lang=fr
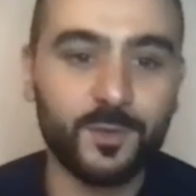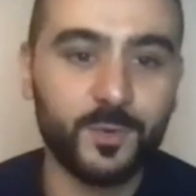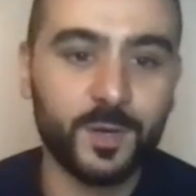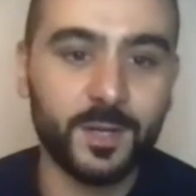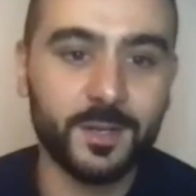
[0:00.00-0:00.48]

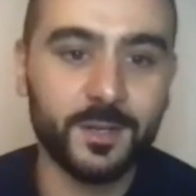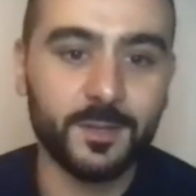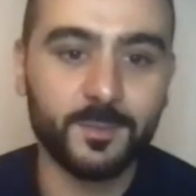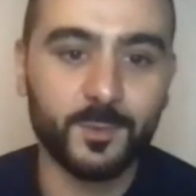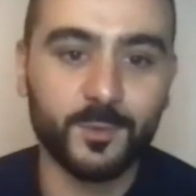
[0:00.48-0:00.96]
fois euh,
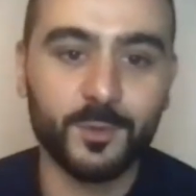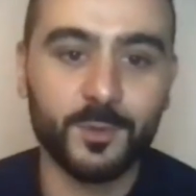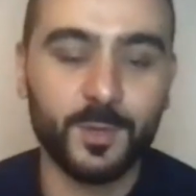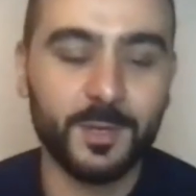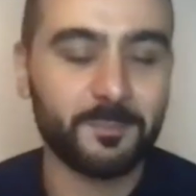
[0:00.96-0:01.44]
autour
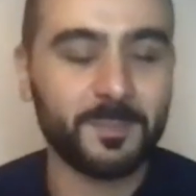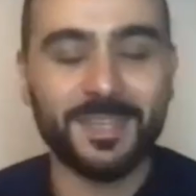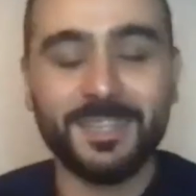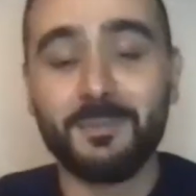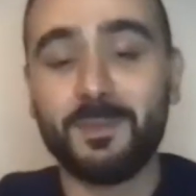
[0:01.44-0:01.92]
de moi.
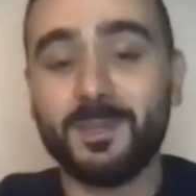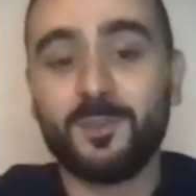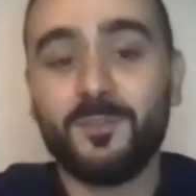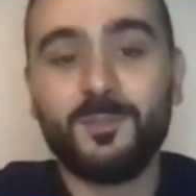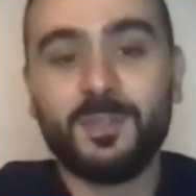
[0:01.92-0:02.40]
Et c'est parce
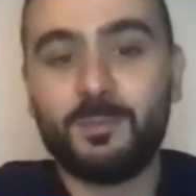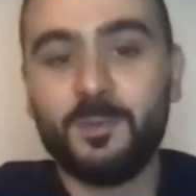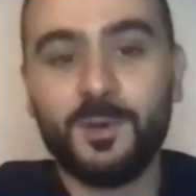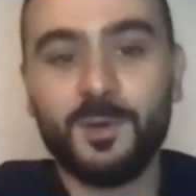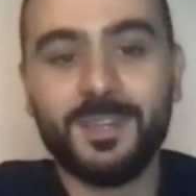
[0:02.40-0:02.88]
qu'en fait, tout
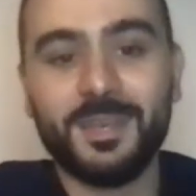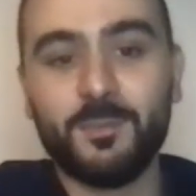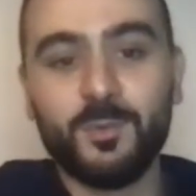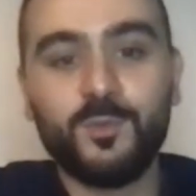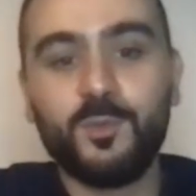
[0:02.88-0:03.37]
simplement, il y a
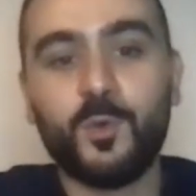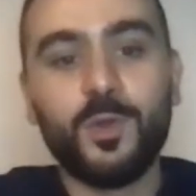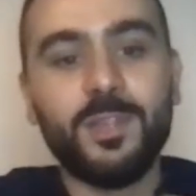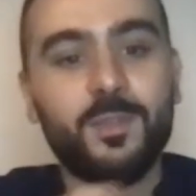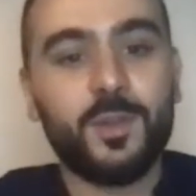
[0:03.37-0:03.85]
beaucoup de gros
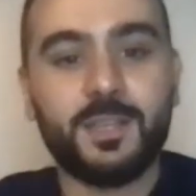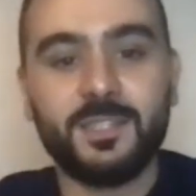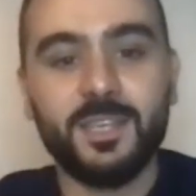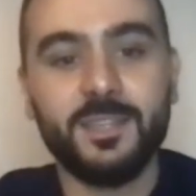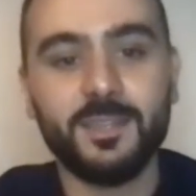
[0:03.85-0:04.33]
leaders
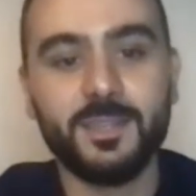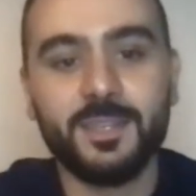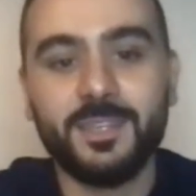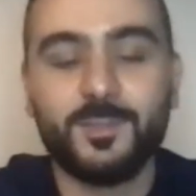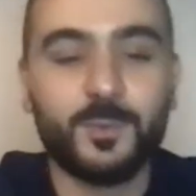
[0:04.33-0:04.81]
d'ACN
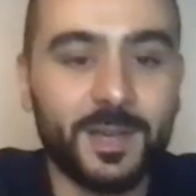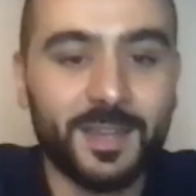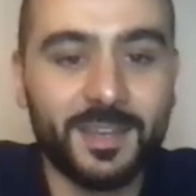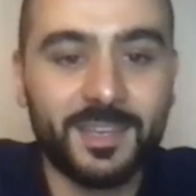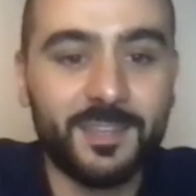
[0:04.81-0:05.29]
qui sont,
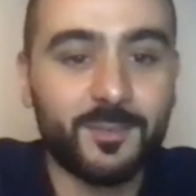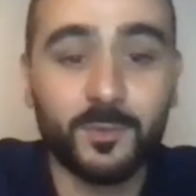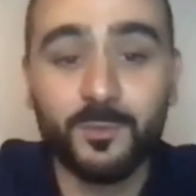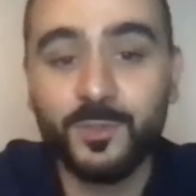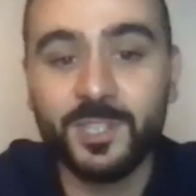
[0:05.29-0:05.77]
euh, qui sont
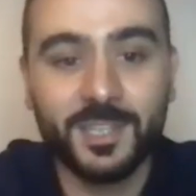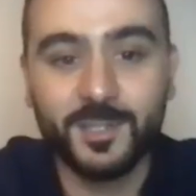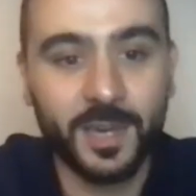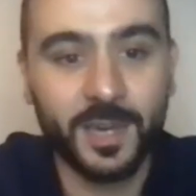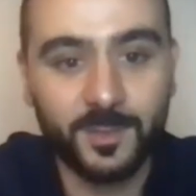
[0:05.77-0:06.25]
venus chez
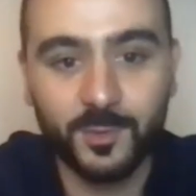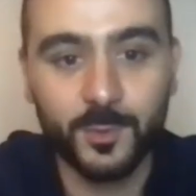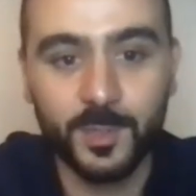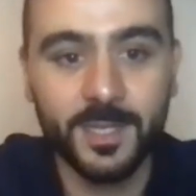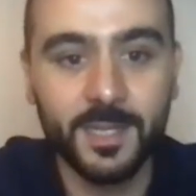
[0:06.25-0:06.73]
NextRise
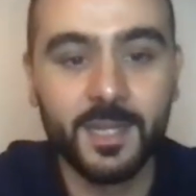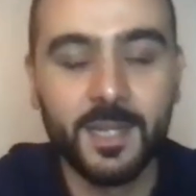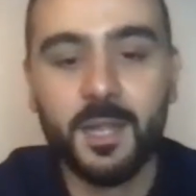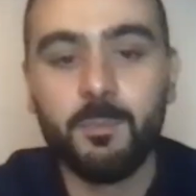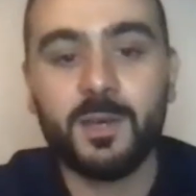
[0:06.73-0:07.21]
aujourd'hui.
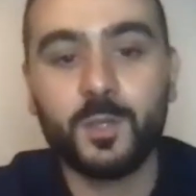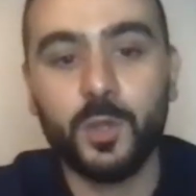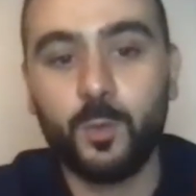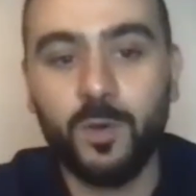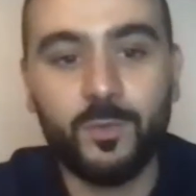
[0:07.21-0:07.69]
Parce que
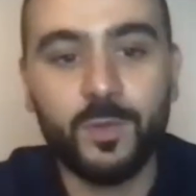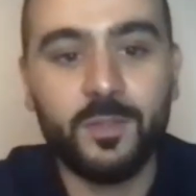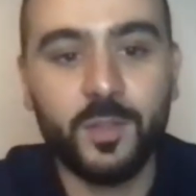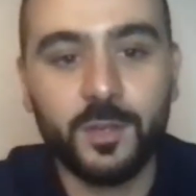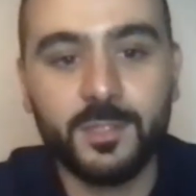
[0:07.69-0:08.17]
les trois
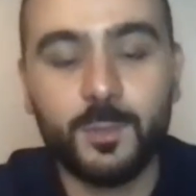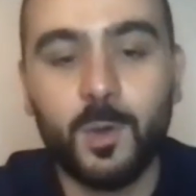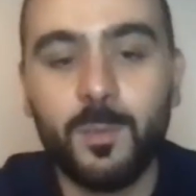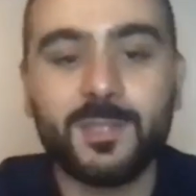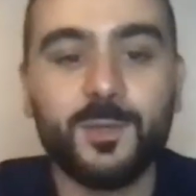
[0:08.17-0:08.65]
fondateurs, ces
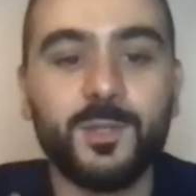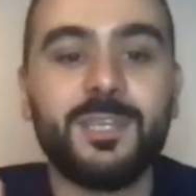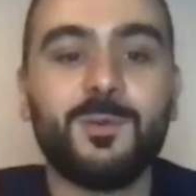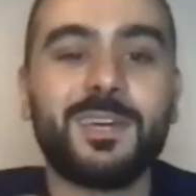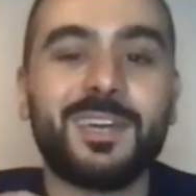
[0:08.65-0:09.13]
trois personnes
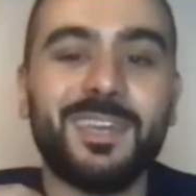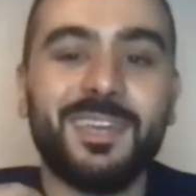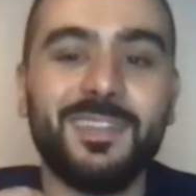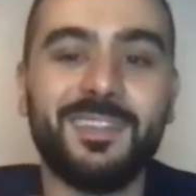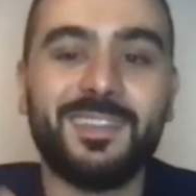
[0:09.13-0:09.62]
qui ont
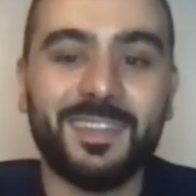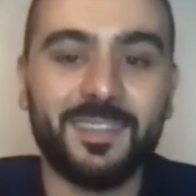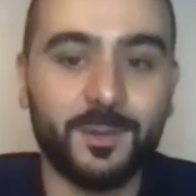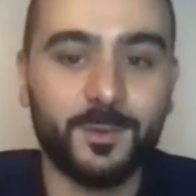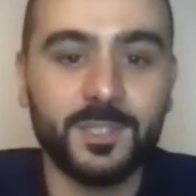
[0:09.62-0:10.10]
créé des très,
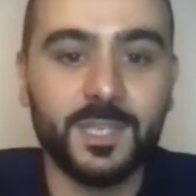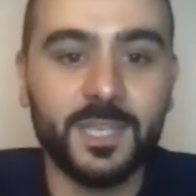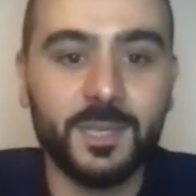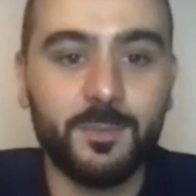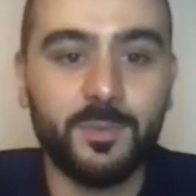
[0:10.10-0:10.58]
très grosses
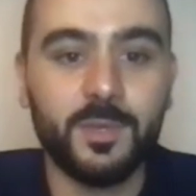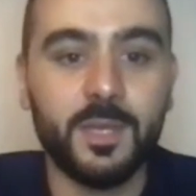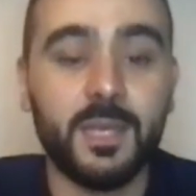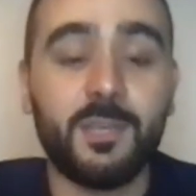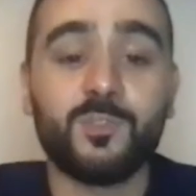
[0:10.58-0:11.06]
équipes
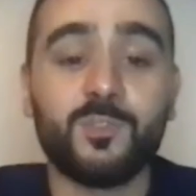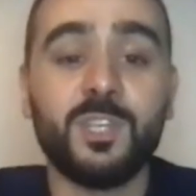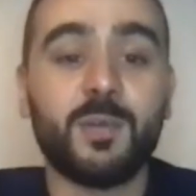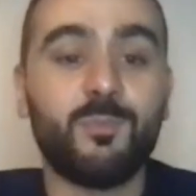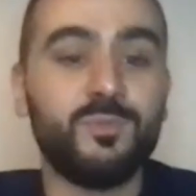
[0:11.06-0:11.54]
et qui ont
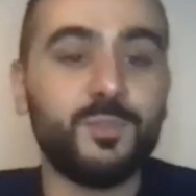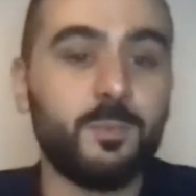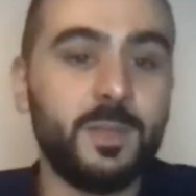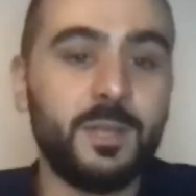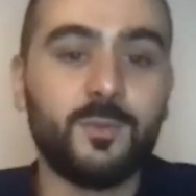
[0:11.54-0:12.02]
généré
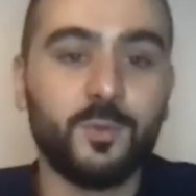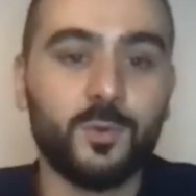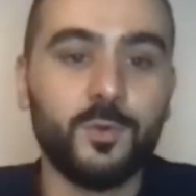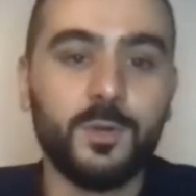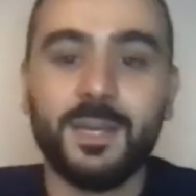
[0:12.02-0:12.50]
plusieurs millions
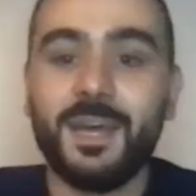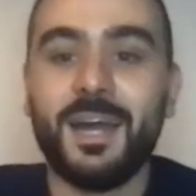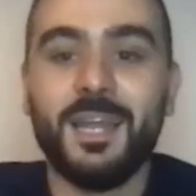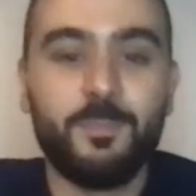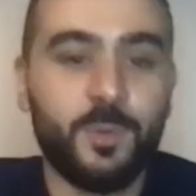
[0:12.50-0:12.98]
d'euros
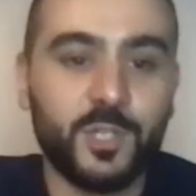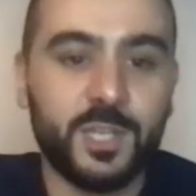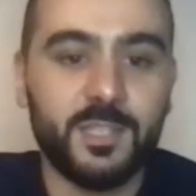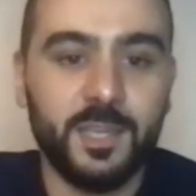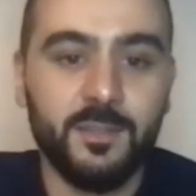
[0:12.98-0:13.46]
à l'époque chez
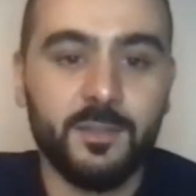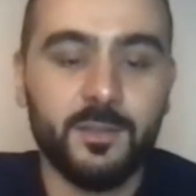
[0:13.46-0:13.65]
ACN.